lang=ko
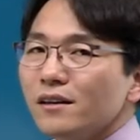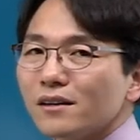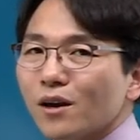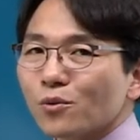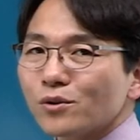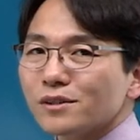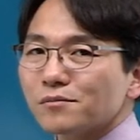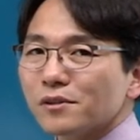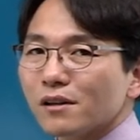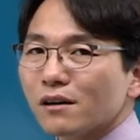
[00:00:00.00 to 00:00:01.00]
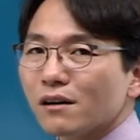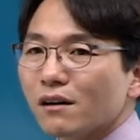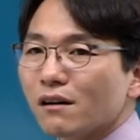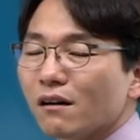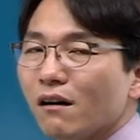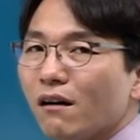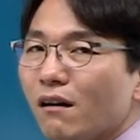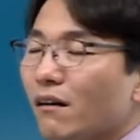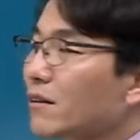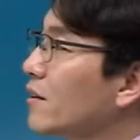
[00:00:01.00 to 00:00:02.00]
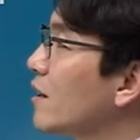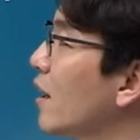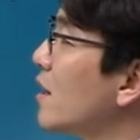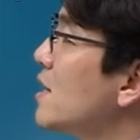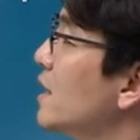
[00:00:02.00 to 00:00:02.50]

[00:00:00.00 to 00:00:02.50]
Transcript: 이렇게 놓고 있습니다. 아, 그러니까